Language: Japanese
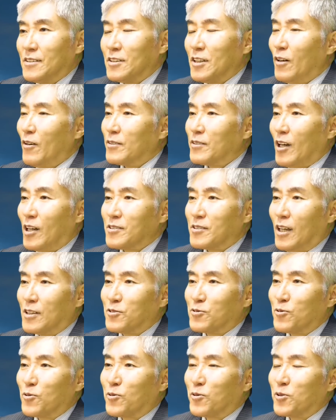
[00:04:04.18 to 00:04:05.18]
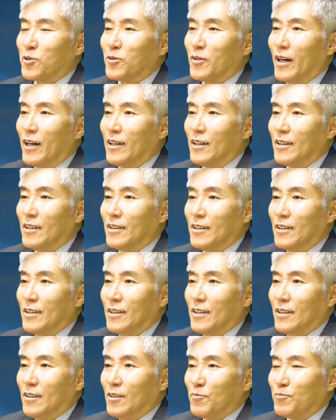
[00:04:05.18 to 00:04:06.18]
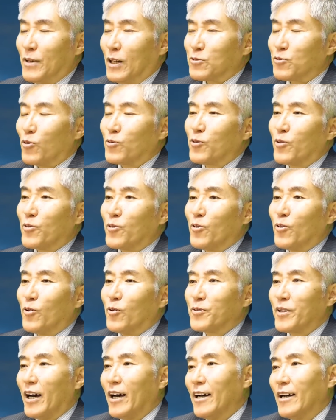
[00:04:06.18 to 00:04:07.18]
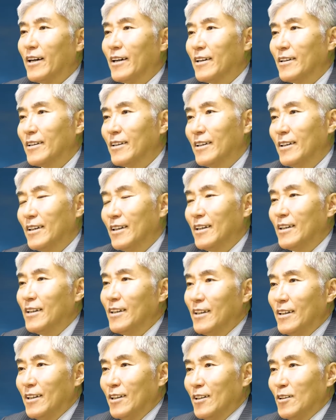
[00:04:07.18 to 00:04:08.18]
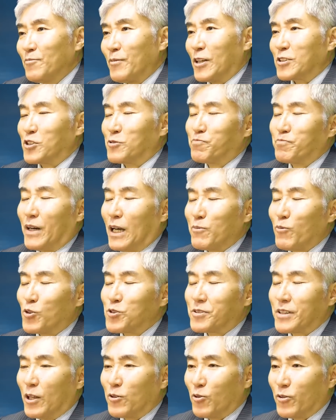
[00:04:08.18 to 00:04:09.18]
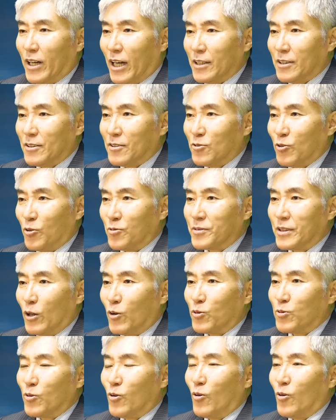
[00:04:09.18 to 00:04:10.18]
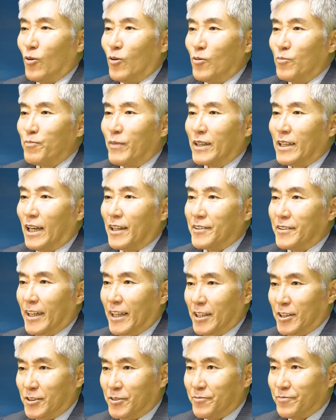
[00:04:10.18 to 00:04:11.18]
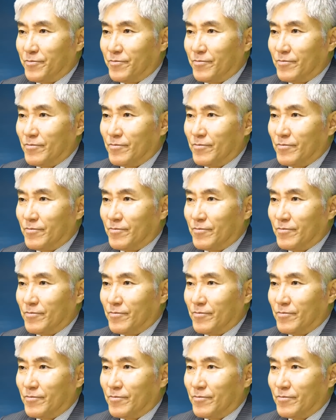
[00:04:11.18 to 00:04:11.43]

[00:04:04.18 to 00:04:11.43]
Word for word: じゃあ私たちの国は、まあ、どのような、まあ、失敗もしたのかといったことを学んでいく